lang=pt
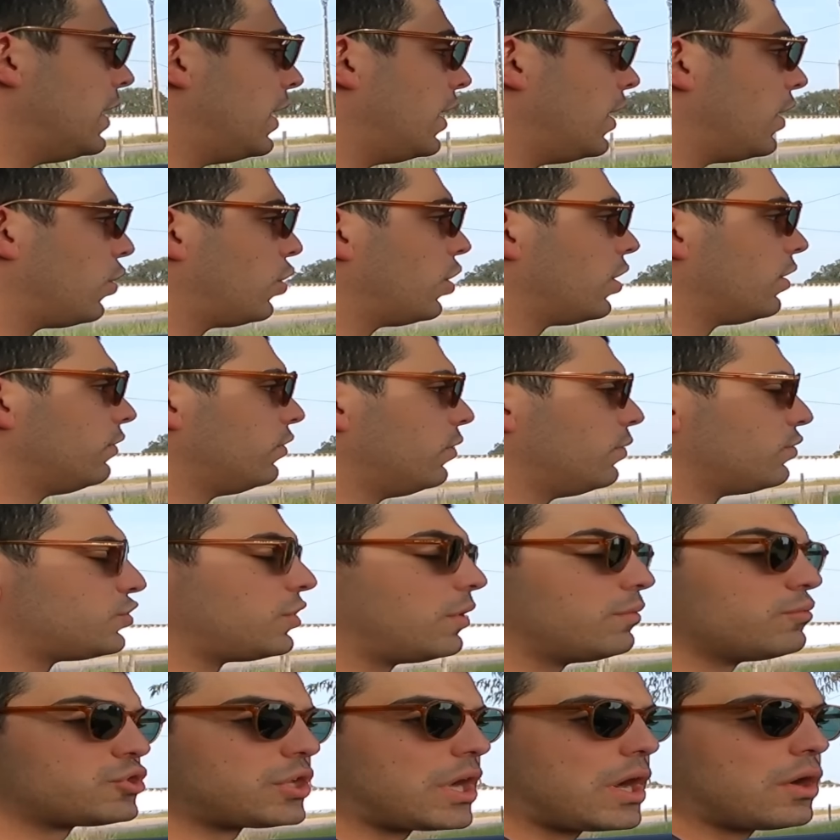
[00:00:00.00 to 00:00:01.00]
Agora vou
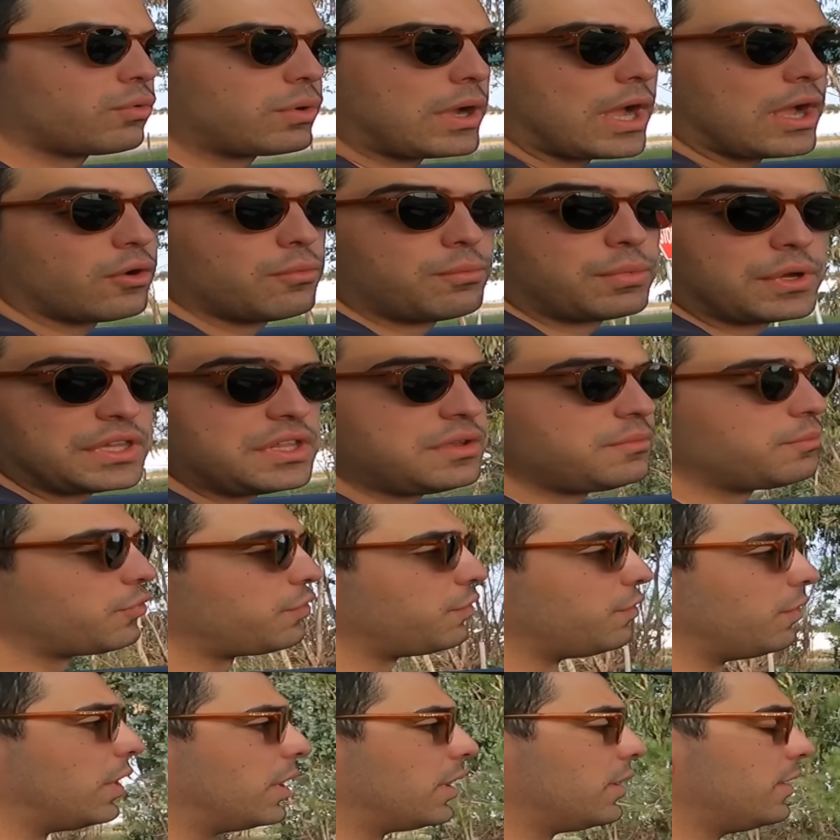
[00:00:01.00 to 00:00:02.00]
só mostrar o carro um bocadinho por
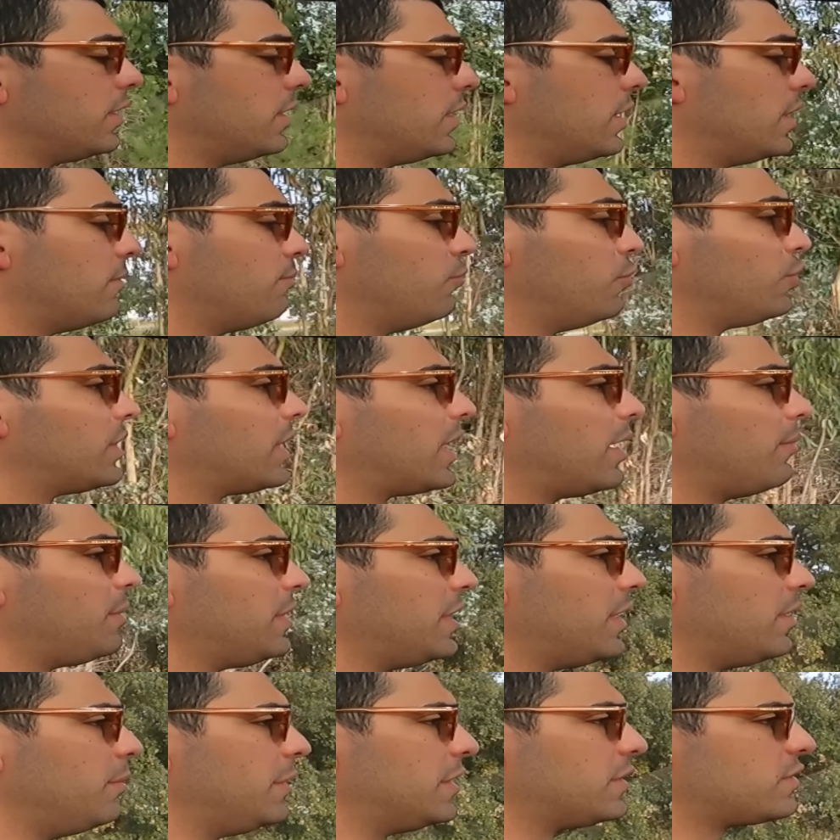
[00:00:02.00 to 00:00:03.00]
fora, muito
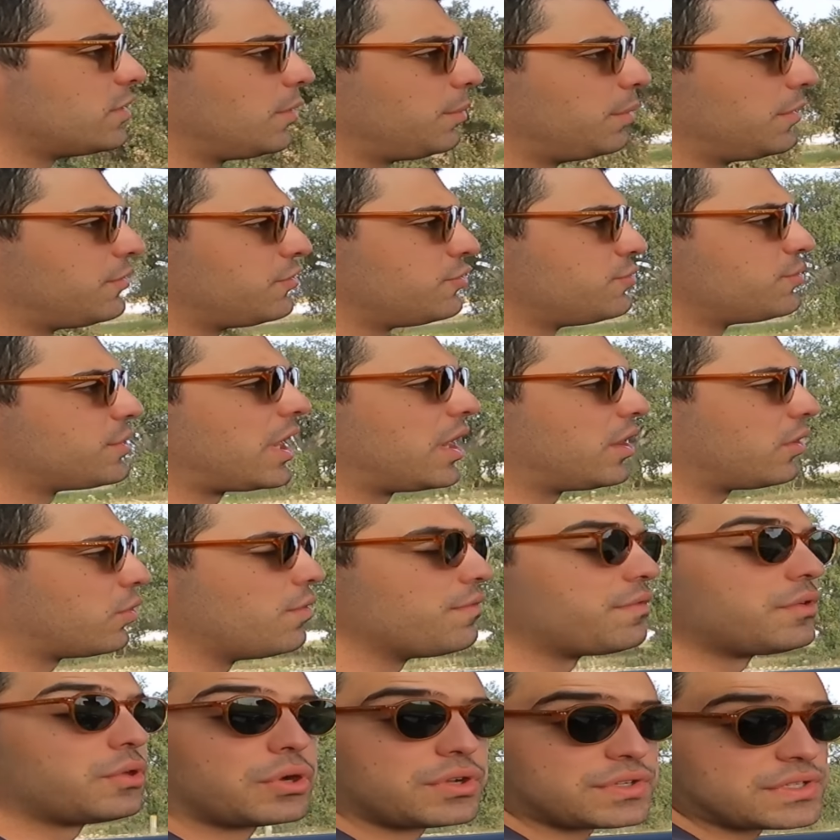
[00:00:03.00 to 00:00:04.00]
rapidamente, só para vos mostrar a
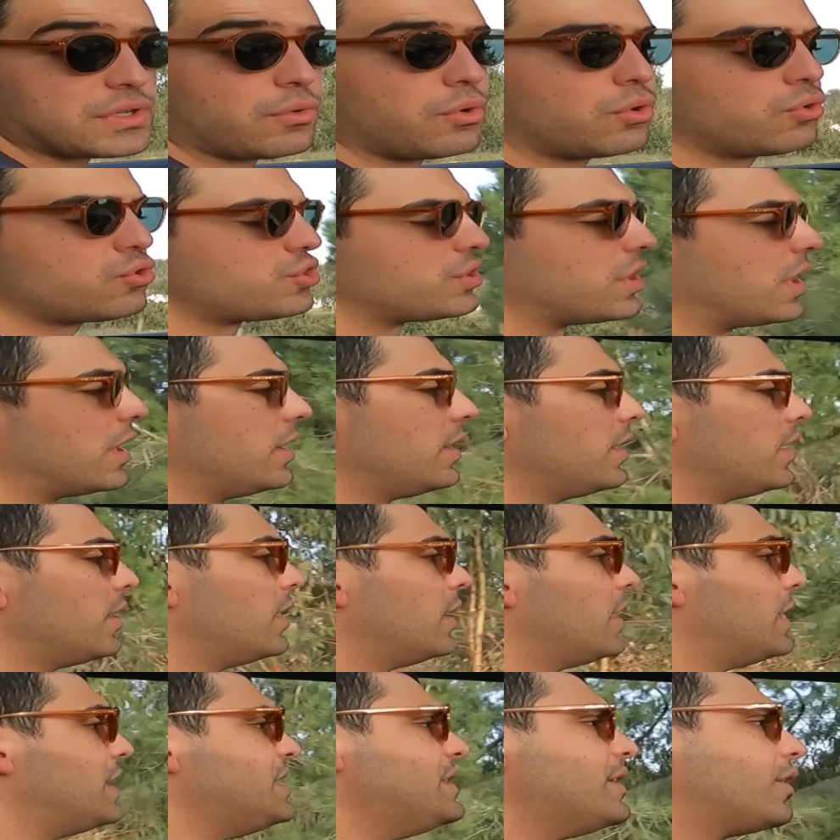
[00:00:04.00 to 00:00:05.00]
configuração, eu gostei.
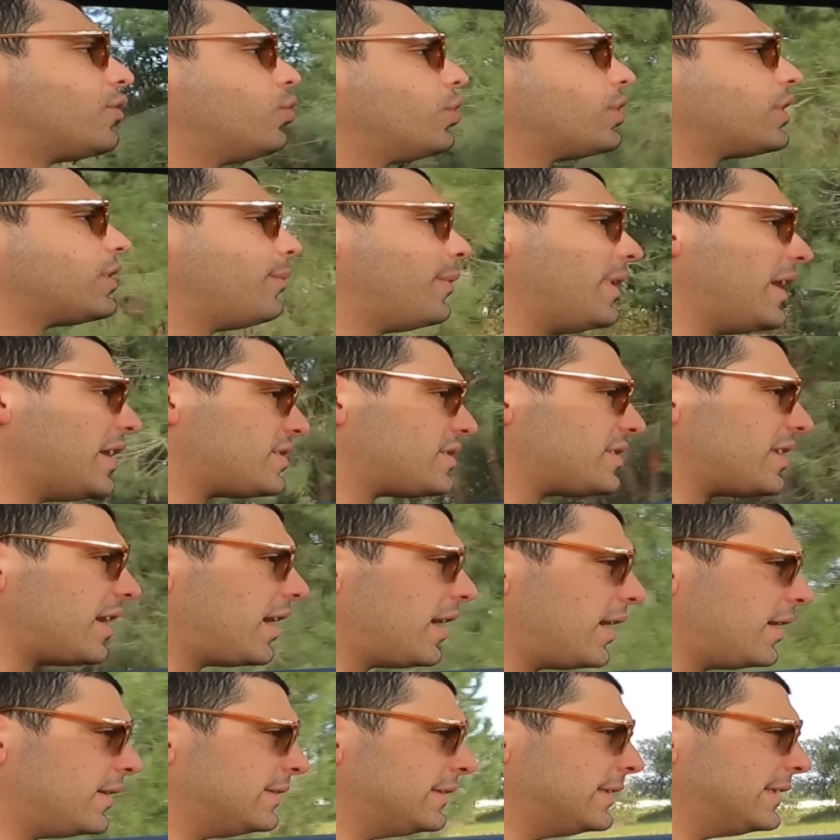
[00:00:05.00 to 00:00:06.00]
E a cor também acho que
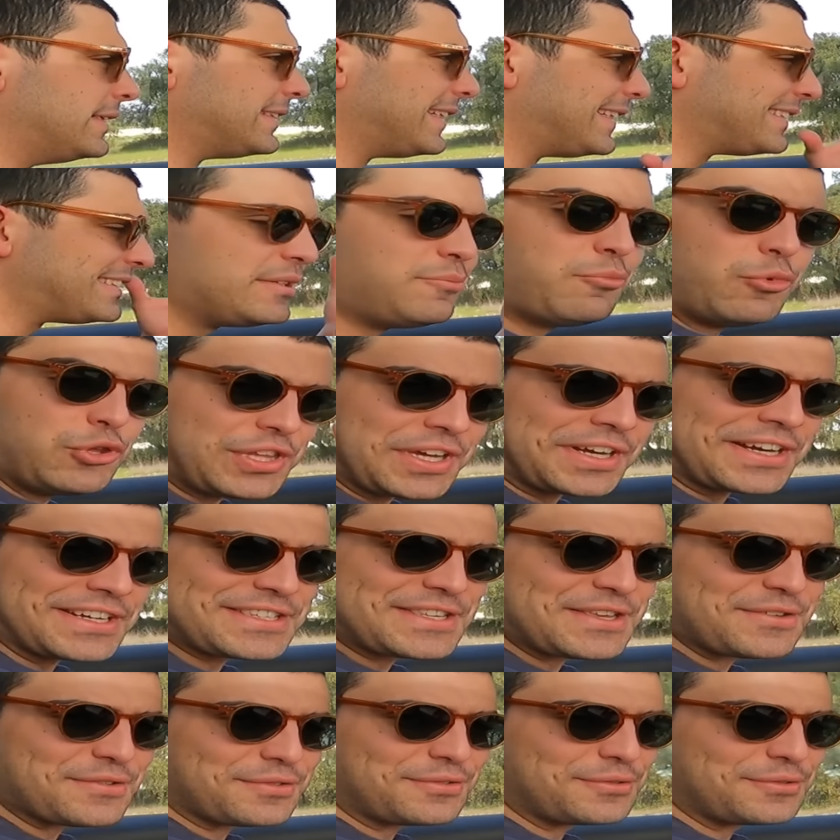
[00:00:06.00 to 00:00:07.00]
está, está assim muito agressivo.